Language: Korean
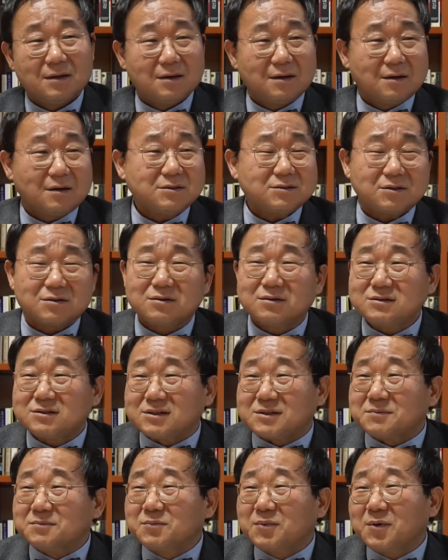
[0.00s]
그래서 그걸
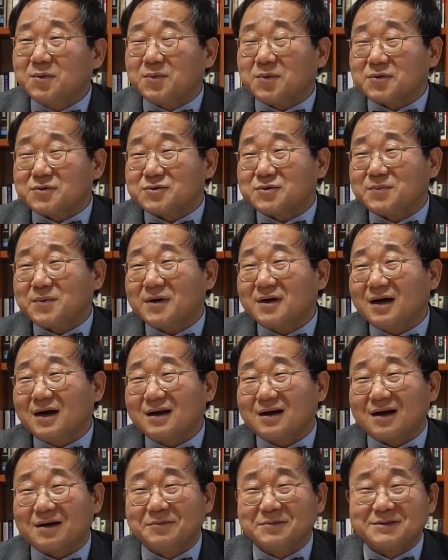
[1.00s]
진보 보수 평가를
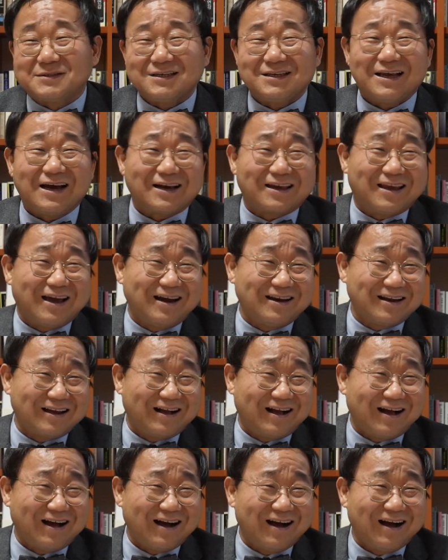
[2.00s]
하면서
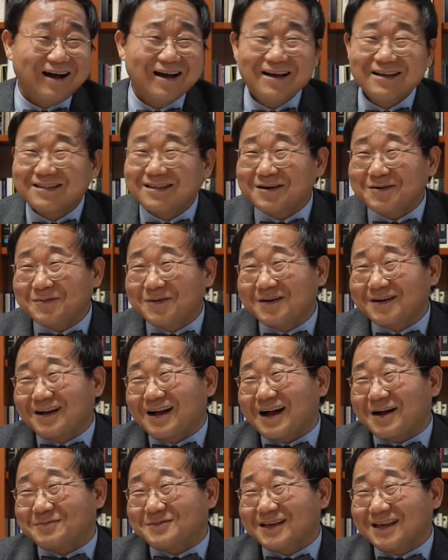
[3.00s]
이야기하니까 그러다 보니까
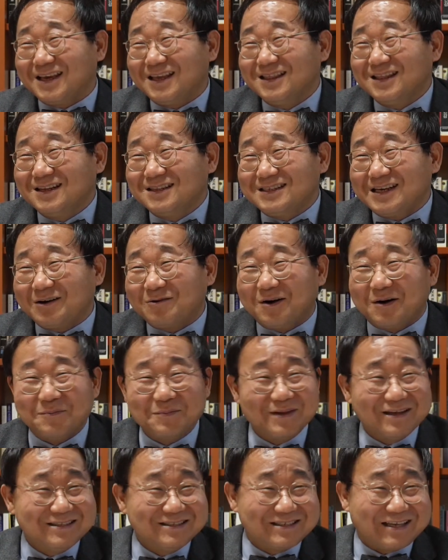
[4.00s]
갑자기 있는 자와
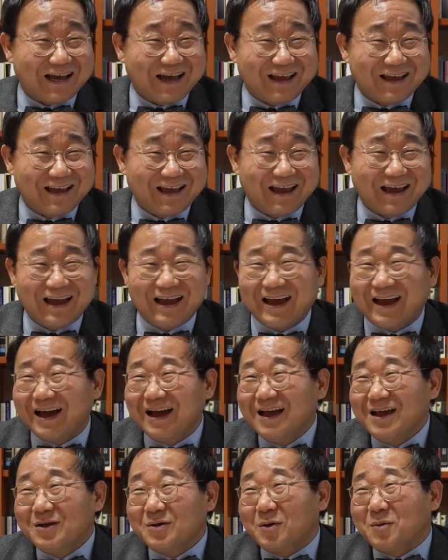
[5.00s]
없는 자의
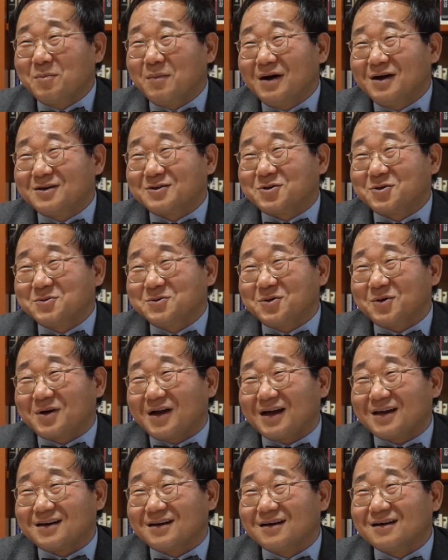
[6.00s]
욕망을
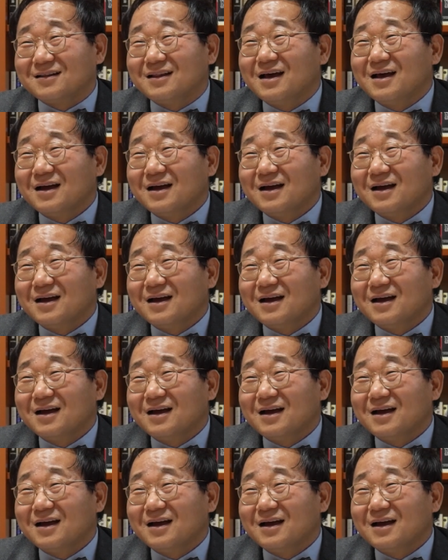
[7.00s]
충족하는